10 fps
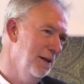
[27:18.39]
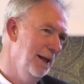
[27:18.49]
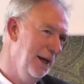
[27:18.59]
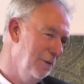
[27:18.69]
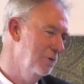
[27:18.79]

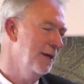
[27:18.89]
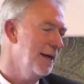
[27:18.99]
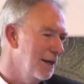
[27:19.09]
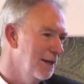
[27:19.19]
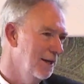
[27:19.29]
nei
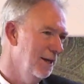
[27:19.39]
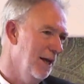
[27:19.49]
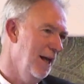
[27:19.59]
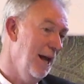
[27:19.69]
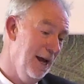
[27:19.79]
oceani
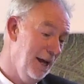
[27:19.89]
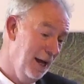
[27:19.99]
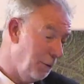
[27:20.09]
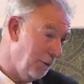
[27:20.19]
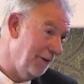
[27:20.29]
è
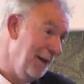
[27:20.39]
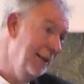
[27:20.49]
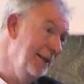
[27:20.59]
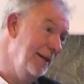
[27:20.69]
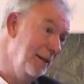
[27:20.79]

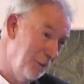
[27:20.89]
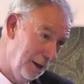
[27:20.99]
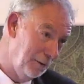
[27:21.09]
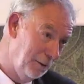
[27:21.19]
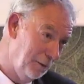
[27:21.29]
equivalente di
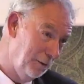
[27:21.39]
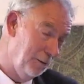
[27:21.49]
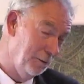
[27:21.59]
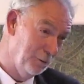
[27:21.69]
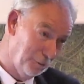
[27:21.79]

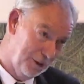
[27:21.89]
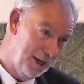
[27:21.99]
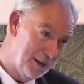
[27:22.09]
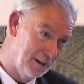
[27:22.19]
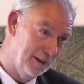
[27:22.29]
quello su
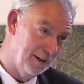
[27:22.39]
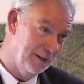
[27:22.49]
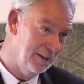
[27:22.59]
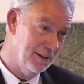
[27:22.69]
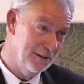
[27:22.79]
Terra,
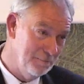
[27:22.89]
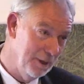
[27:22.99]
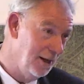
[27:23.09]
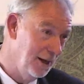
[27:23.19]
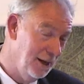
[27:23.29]

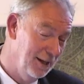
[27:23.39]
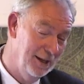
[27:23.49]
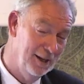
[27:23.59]
incredibile